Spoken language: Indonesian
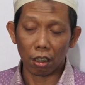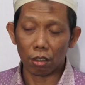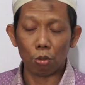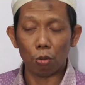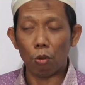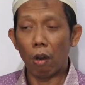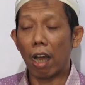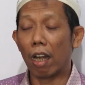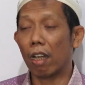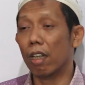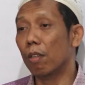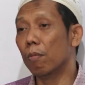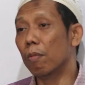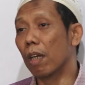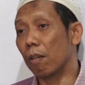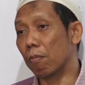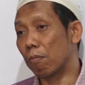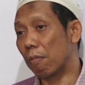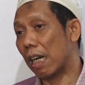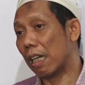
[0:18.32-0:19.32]

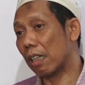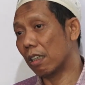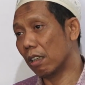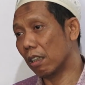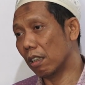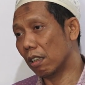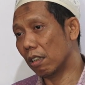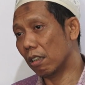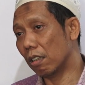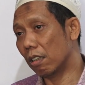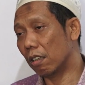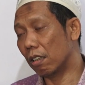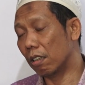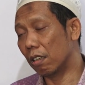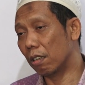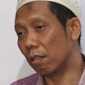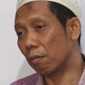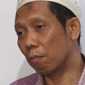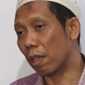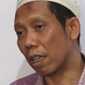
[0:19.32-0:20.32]
Kecuali memang
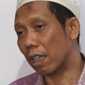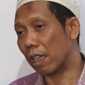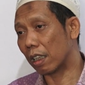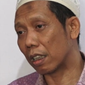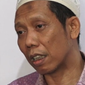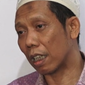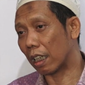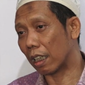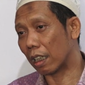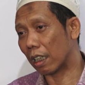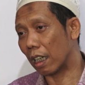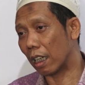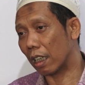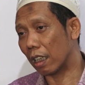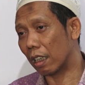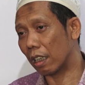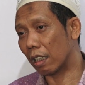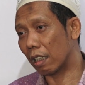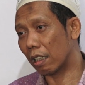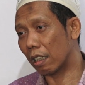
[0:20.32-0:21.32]

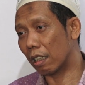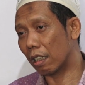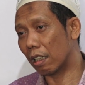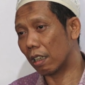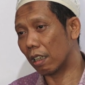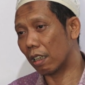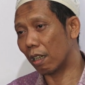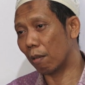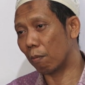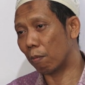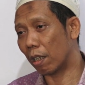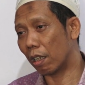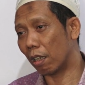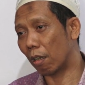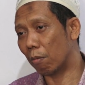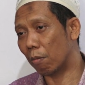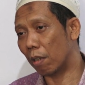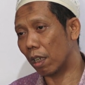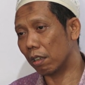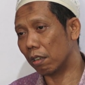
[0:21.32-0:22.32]
berdasarkan apa
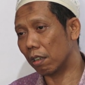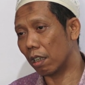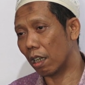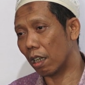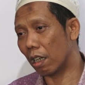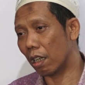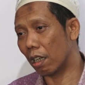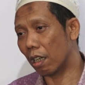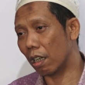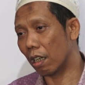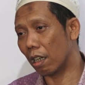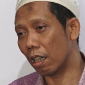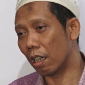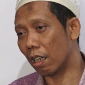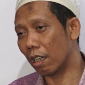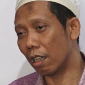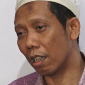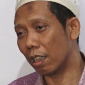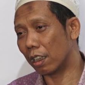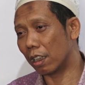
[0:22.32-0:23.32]
namanya
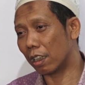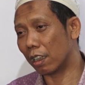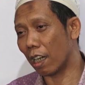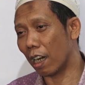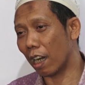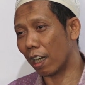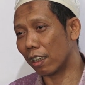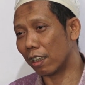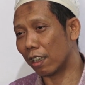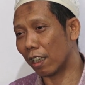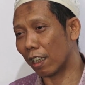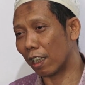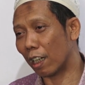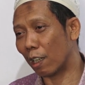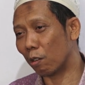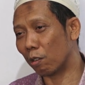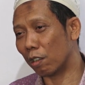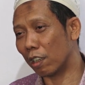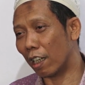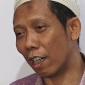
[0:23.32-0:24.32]
istilahnya
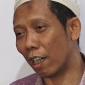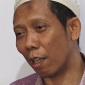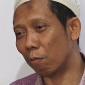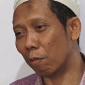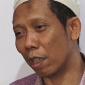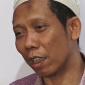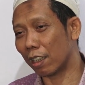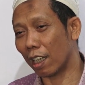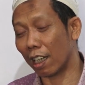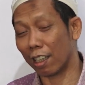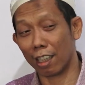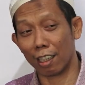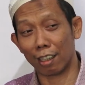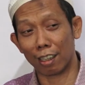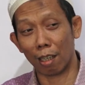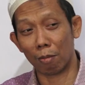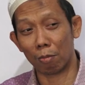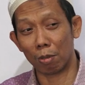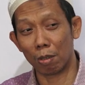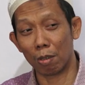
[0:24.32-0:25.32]
kalau di dalam bahasa
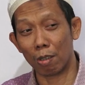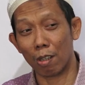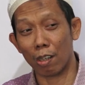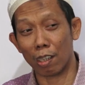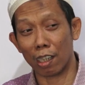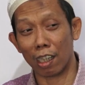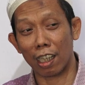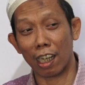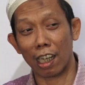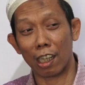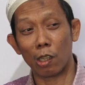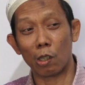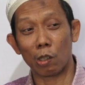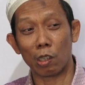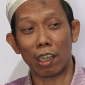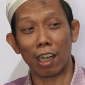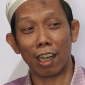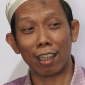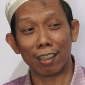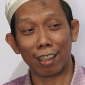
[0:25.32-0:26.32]
kitab itu
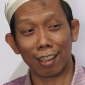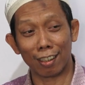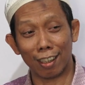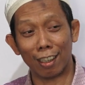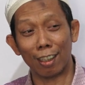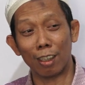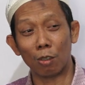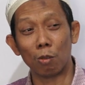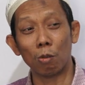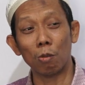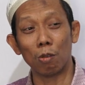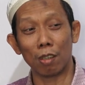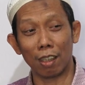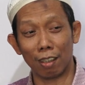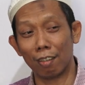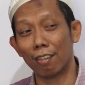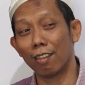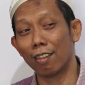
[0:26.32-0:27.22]
korinah-korinah tertentu